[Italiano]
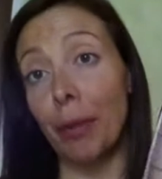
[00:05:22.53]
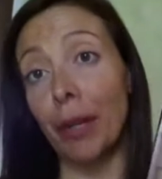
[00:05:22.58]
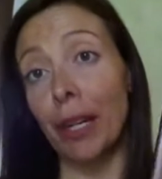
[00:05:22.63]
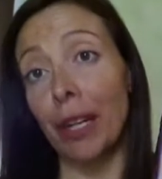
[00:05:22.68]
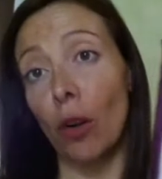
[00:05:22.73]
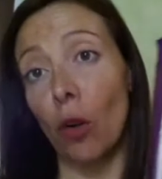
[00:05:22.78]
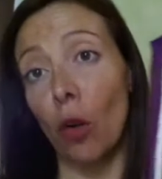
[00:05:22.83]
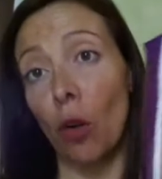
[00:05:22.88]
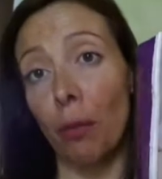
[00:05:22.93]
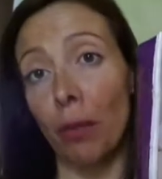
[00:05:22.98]

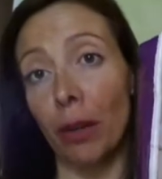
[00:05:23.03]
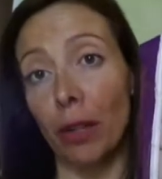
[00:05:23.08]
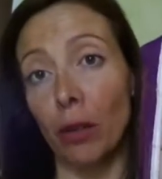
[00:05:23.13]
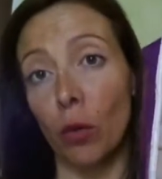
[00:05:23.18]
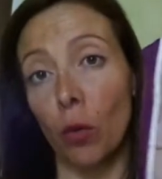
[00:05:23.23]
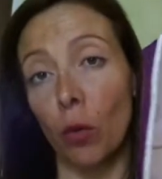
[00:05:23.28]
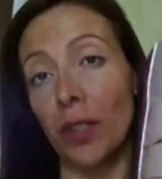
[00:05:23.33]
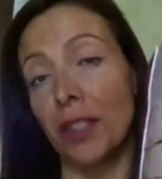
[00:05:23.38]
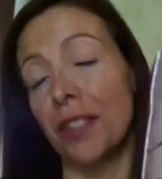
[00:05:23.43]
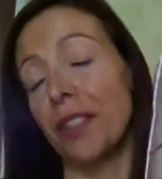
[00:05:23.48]
perché ho
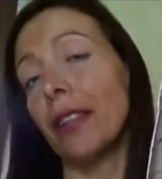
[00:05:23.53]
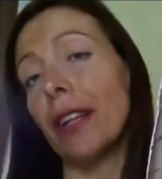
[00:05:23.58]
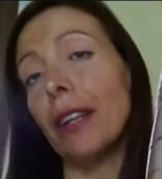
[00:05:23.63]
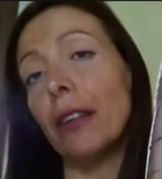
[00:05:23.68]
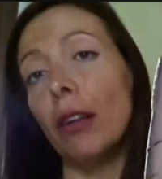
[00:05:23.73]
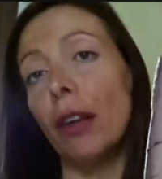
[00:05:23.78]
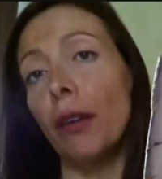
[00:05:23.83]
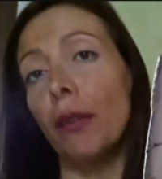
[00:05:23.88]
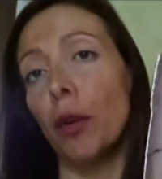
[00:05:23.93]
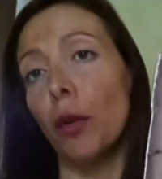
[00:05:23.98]
comprato queste,
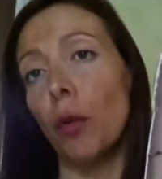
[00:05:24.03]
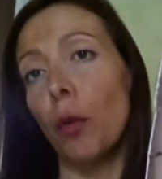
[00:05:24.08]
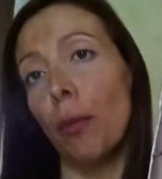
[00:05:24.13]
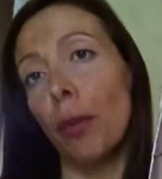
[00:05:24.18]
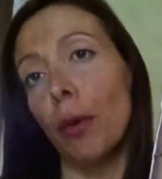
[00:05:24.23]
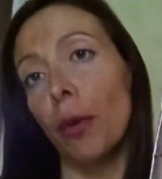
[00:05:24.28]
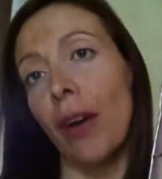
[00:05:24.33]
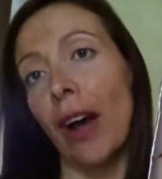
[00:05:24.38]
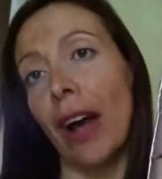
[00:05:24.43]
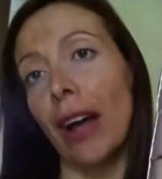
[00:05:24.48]
intanto le volevo
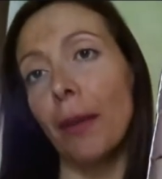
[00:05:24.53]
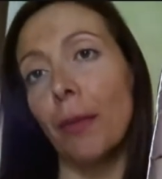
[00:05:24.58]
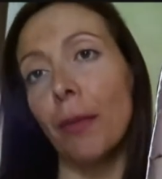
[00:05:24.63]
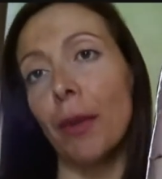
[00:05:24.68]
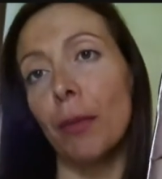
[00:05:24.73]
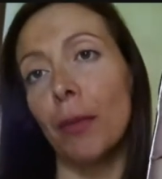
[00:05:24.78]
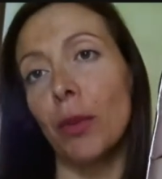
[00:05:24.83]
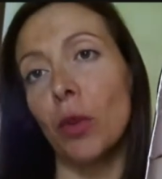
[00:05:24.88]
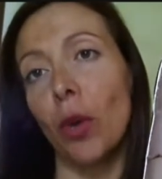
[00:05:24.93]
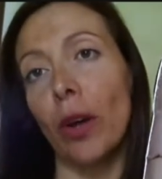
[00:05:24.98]
provare
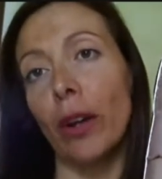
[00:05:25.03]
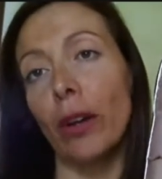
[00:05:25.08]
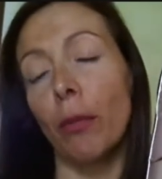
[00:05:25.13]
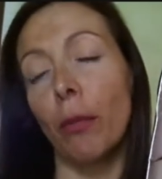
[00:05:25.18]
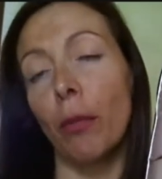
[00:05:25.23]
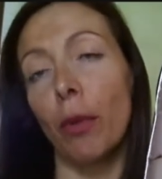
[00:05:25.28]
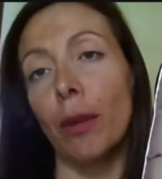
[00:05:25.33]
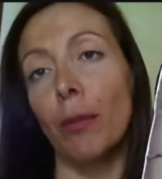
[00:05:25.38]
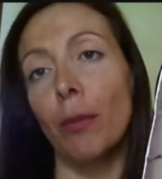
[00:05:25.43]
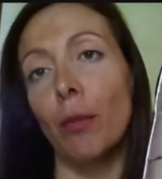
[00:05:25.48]
per abituarne
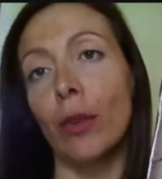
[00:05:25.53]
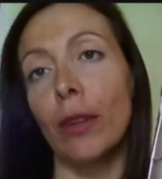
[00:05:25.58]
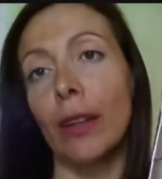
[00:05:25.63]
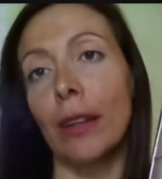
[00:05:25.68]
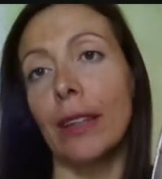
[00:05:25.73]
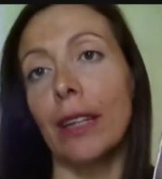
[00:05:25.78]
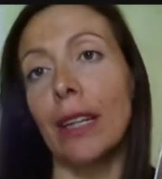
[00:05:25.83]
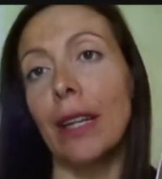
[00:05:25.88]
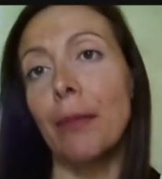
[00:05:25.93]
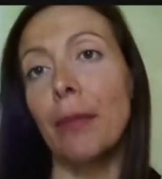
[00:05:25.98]
un po' alle
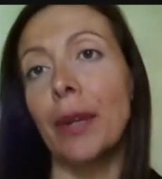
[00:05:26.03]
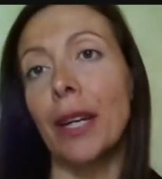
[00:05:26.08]
mutandine,